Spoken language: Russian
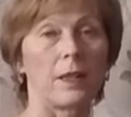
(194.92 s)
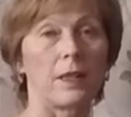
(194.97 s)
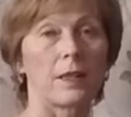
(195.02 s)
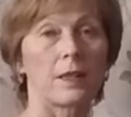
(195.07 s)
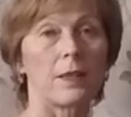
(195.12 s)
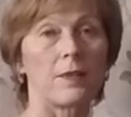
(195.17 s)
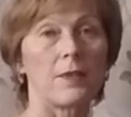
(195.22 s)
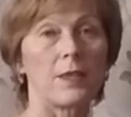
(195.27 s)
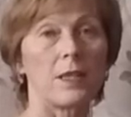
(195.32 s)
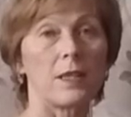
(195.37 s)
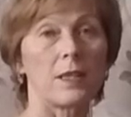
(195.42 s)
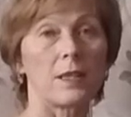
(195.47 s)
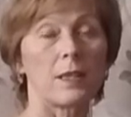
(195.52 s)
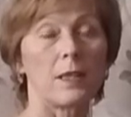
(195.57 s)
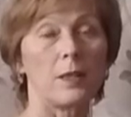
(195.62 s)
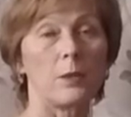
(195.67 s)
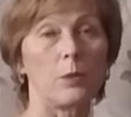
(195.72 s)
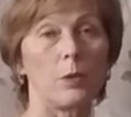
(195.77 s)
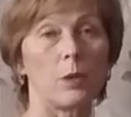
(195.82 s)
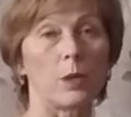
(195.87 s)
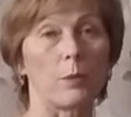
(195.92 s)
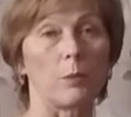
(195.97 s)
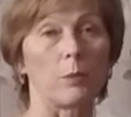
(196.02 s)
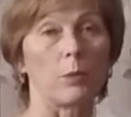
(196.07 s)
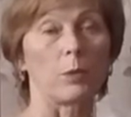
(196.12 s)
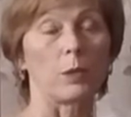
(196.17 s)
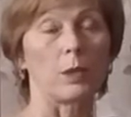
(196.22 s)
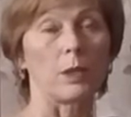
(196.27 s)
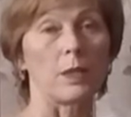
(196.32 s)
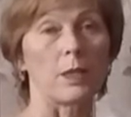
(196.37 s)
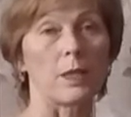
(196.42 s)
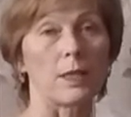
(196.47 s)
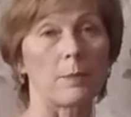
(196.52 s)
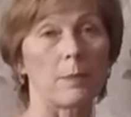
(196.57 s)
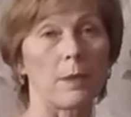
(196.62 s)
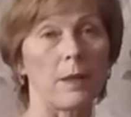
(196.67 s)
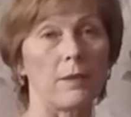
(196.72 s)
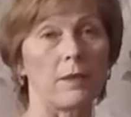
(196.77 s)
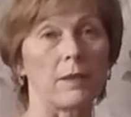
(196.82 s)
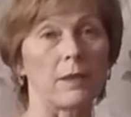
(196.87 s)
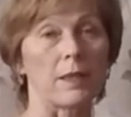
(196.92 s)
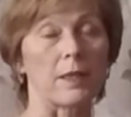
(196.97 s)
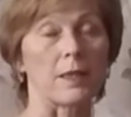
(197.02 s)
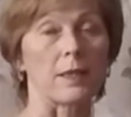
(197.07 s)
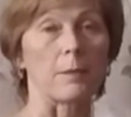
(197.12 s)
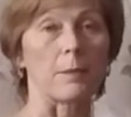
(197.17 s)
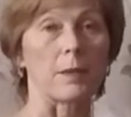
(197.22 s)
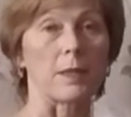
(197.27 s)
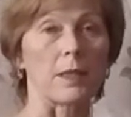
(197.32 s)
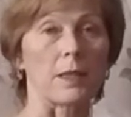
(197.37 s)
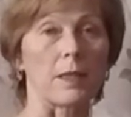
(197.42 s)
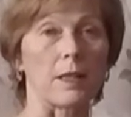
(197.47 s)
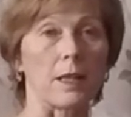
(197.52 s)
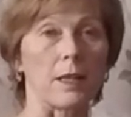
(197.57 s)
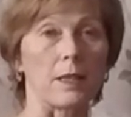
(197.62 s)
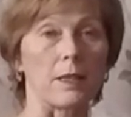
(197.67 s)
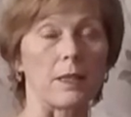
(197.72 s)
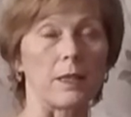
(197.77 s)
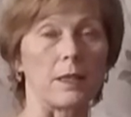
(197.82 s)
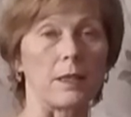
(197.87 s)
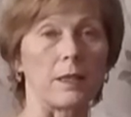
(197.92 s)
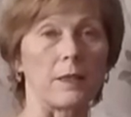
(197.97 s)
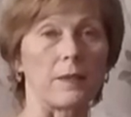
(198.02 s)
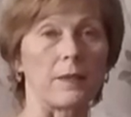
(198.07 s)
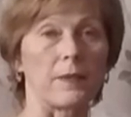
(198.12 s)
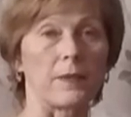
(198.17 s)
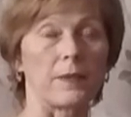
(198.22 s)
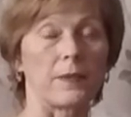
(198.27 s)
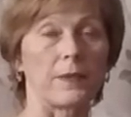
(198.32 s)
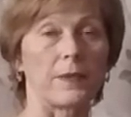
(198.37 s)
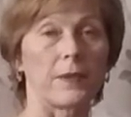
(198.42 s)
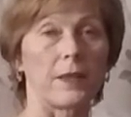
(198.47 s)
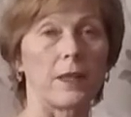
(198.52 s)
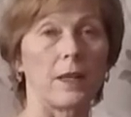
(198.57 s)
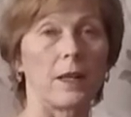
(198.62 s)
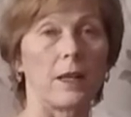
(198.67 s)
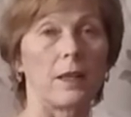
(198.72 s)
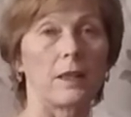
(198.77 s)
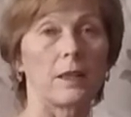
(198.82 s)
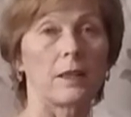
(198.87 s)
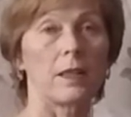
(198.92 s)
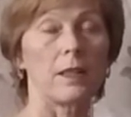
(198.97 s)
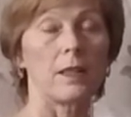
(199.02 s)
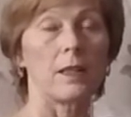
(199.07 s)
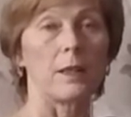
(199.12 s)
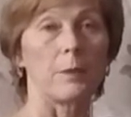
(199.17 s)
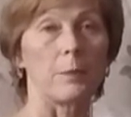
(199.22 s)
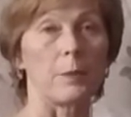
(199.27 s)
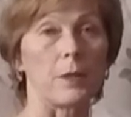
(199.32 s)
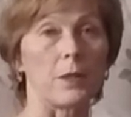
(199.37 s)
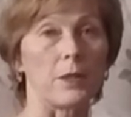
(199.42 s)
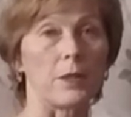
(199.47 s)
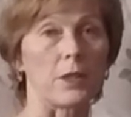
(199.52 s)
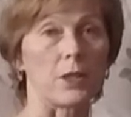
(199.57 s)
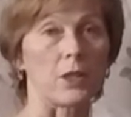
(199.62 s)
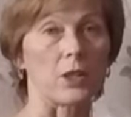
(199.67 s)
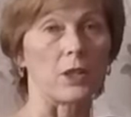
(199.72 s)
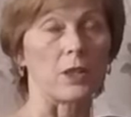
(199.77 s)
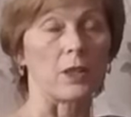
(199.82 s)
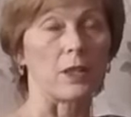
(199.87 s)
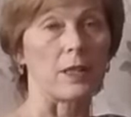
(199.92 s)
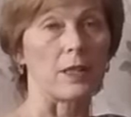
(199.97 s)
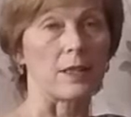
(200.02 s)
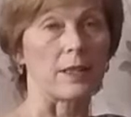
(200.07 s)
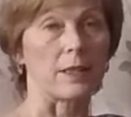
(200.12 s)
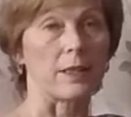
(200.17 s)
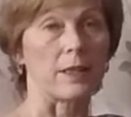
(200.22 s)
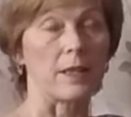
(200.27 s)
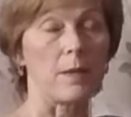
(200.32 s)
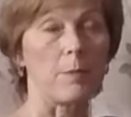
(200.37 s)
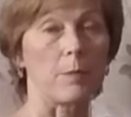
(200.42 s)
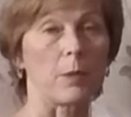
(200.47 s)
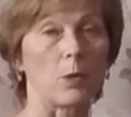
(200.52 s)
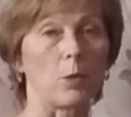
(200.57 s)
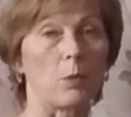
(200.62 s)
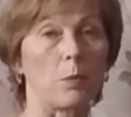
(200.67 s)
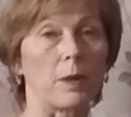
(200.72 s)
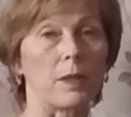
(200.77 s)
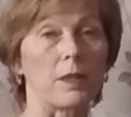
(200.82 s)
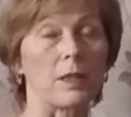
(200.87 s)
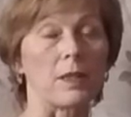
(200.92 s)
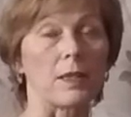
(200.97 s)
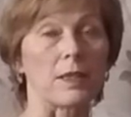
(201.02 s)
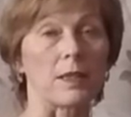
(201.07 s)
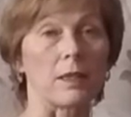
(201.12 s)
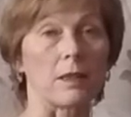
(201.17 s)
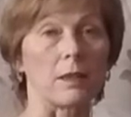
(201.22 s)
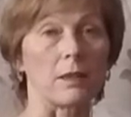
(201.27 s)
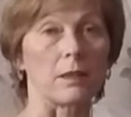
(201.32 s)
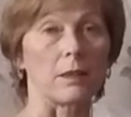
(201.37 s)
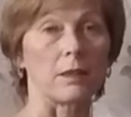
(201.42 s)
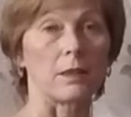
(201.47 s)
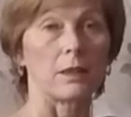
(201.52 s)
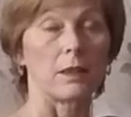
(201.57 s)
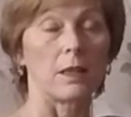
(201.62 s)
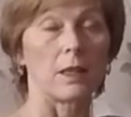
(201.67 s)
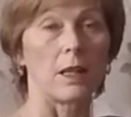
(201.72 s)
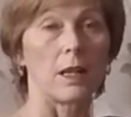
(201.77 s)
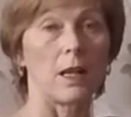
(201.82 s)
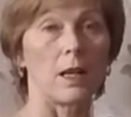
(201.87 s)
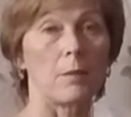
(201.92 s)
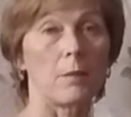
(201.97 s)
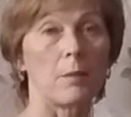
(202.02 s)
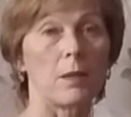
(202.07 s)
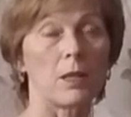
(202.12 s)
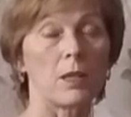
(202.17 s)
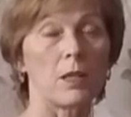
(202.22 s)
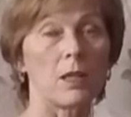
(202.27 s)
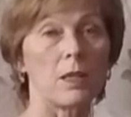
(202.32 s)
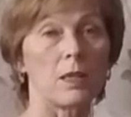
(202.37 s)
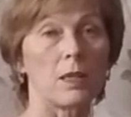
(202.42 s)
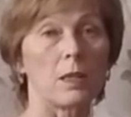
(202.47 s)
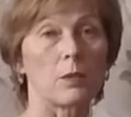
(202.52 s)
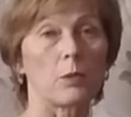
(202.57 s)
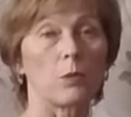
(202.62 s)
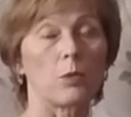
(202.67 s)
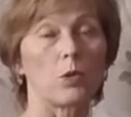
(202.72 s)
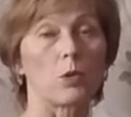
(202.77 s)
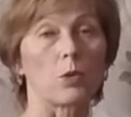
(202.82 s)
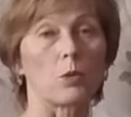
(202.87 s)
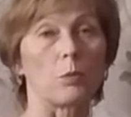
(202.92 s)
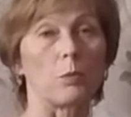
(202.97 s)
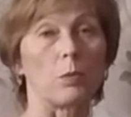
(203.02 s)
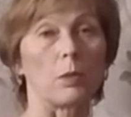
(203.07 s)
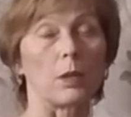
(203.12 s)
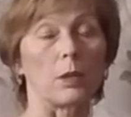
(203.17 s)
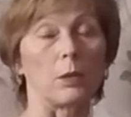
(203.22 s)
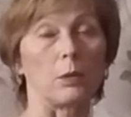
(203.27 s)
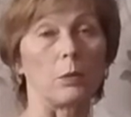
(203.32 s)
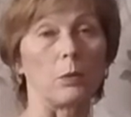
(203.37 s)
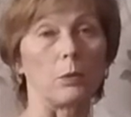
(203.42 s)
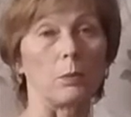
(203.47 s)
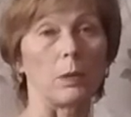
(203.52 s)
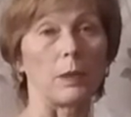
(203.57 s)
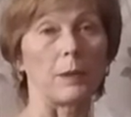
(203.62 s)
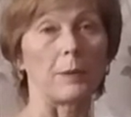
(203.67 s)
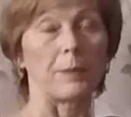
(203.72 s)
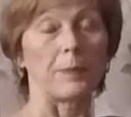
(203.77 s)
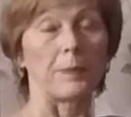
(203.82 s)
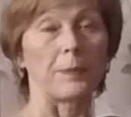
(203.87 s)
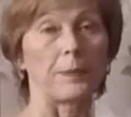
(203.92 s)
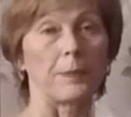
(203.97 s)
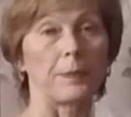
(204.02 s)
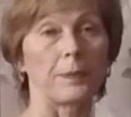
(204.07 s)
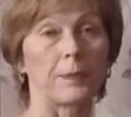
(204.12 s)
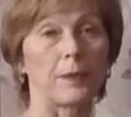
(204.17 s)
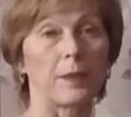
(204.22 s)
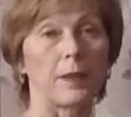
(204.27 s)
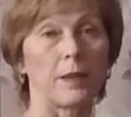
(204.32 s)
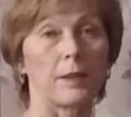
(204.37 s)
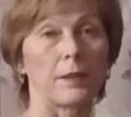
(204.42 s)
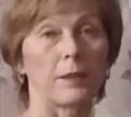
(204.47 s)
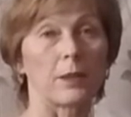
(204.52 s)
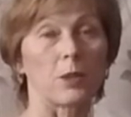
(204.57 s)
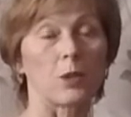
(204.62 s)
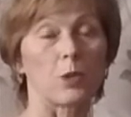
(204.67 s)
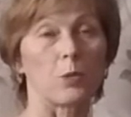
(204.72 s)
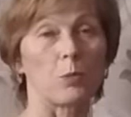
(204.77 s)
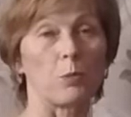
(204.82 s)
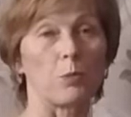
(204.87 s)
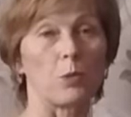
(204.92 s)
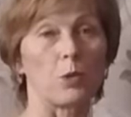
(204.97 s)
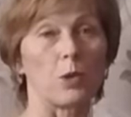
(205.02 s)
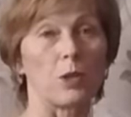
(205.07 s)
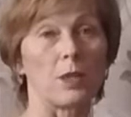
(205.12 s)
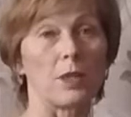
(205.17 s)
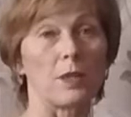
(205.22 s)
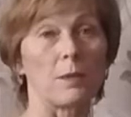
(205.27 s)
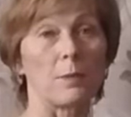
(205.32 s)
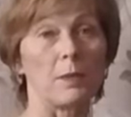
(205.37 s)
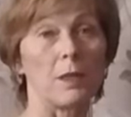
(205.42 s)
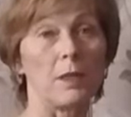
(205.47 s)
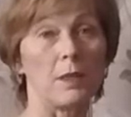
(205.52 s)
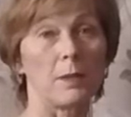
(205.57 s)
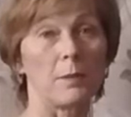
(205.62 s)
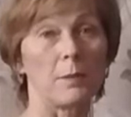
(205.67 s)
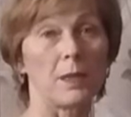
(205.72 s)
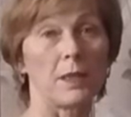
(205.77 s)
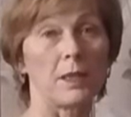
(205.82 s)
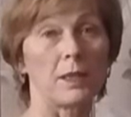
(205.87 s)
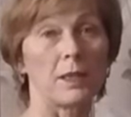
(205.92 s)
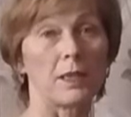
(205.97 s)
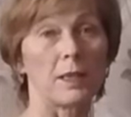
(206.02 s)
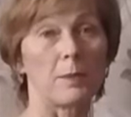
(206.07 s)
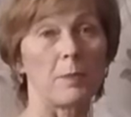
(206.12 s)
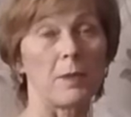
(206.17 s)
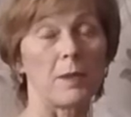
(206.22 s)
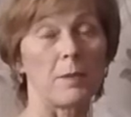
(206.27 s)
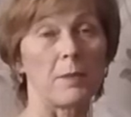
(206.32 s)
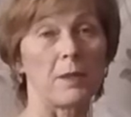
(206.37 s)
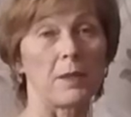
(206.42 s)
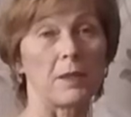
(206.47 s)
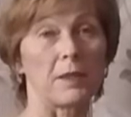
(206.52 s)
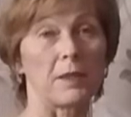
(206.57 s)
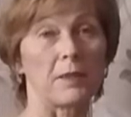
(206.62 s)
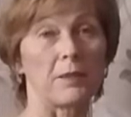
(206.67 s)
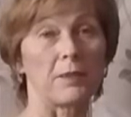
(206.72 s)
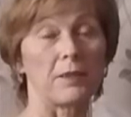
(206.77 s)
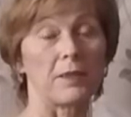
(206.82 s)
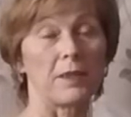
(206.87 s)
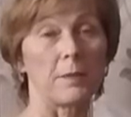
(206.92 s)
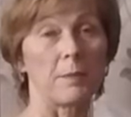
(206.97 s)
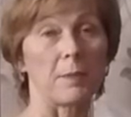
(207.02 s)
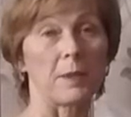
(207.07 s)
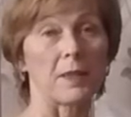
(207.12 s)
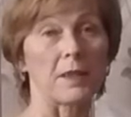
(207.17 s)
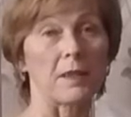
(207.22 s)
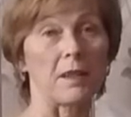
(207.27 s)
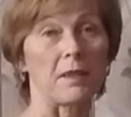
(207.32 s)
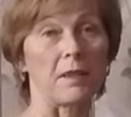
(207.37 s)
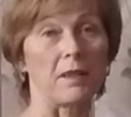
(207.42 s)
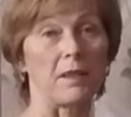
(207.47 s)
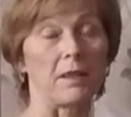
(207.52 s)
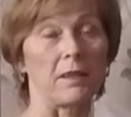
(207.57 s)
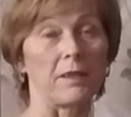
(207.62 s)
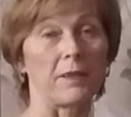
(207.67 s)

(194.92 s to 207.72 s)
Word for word: Со всей остальной работой я справилась самостоятельно. Ткань для перетяжки кресла я покупать не стала. Обошлась от той, что была дома. Так что бюджет семьи от моих экспериментов не пострадал.